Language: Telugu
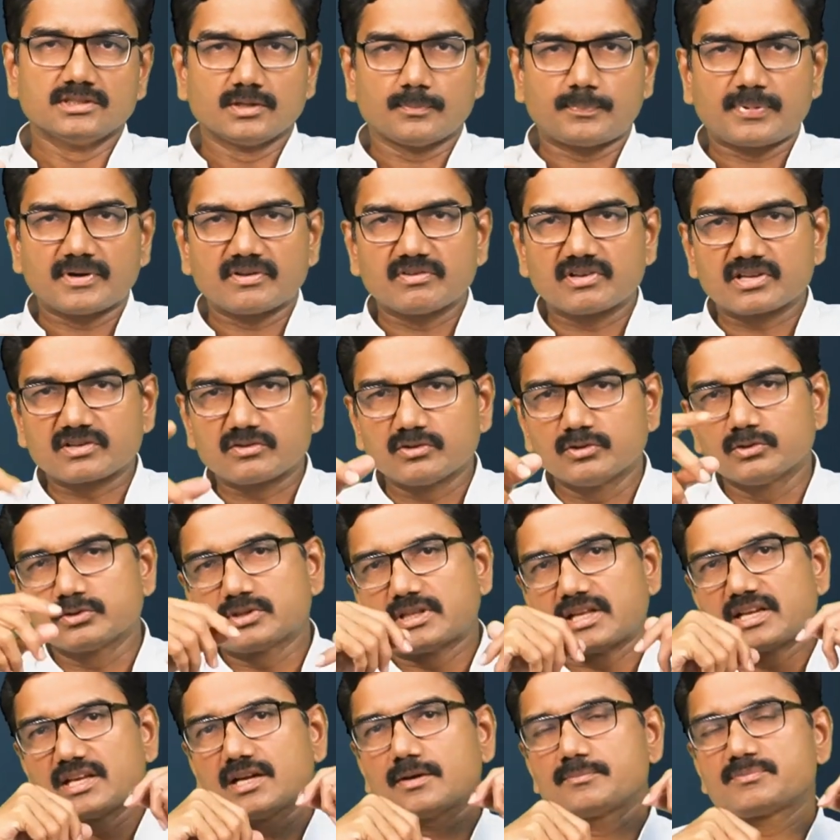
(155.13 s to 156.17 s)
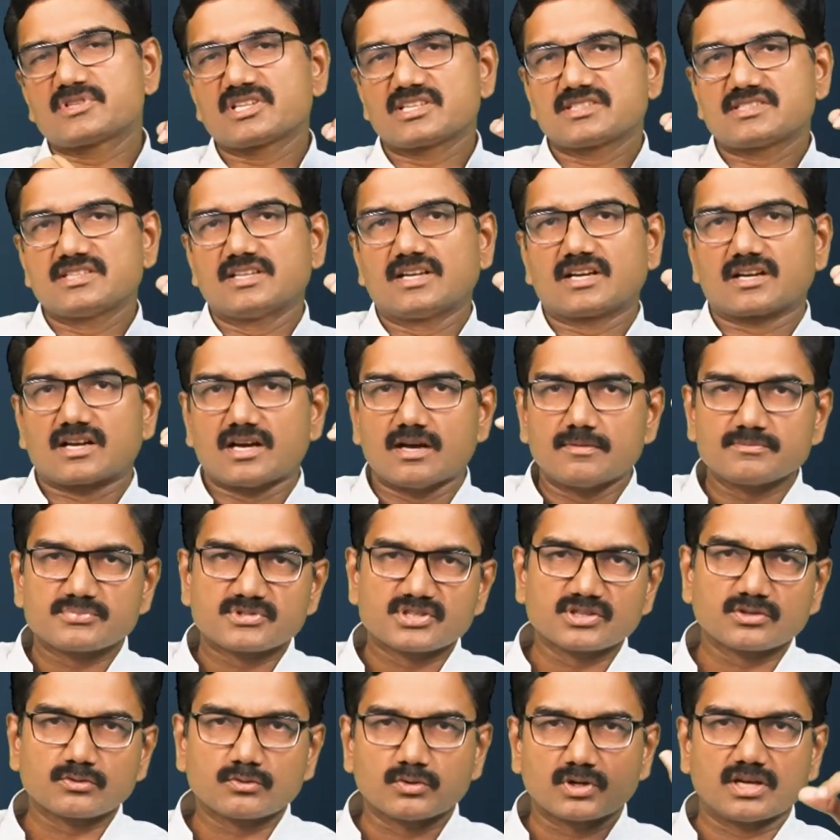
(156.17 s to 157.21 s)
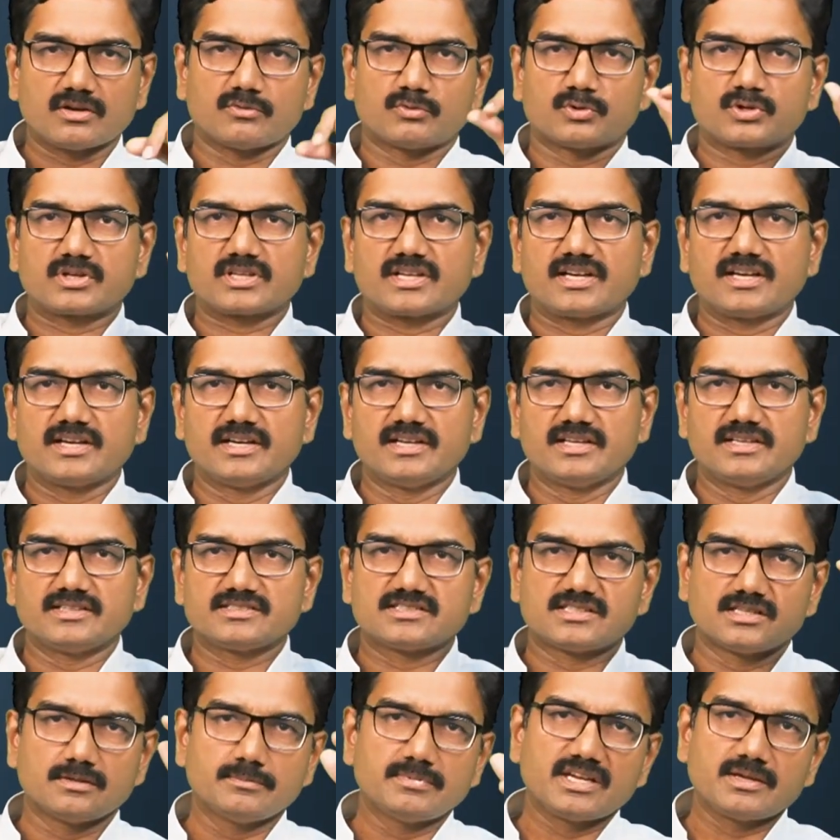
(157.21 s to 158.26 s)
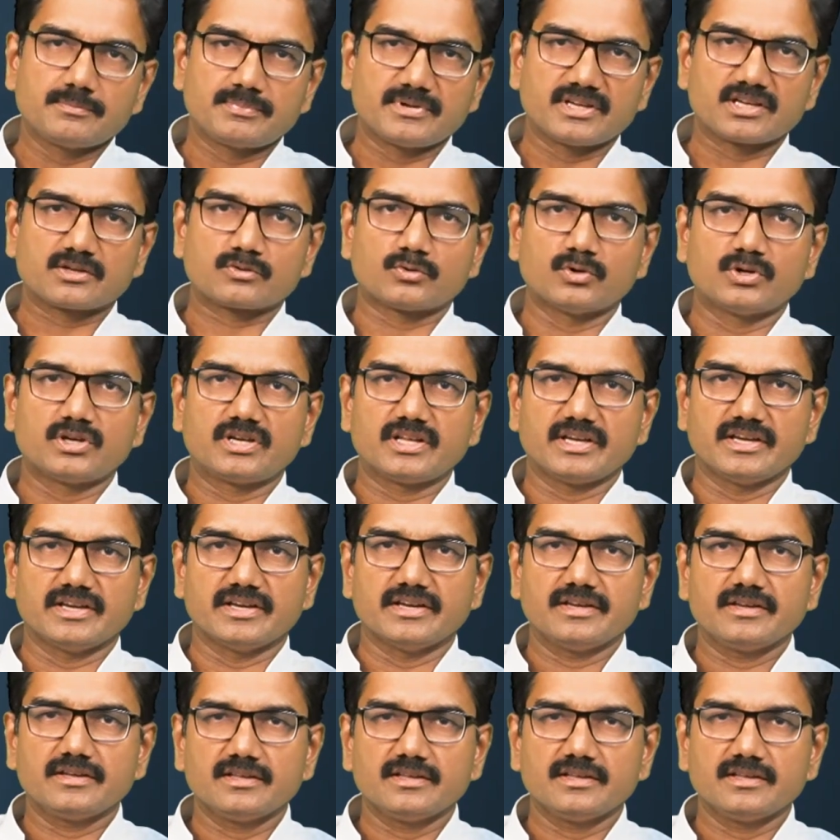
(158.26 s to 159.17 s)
ఇప్పటివరకు దర్యాప్తు చేసిన రామ్ సింగ్ కూడా ఉంటారని సిబిఐ పేర్కొంటే